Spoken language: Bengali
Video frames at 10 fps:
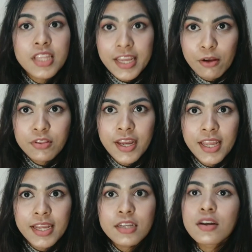থেকেও
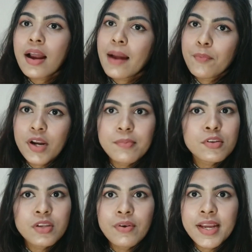থাকে কাপড়ের
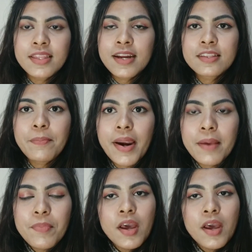মধ্যেও লেগে থাকতে পারে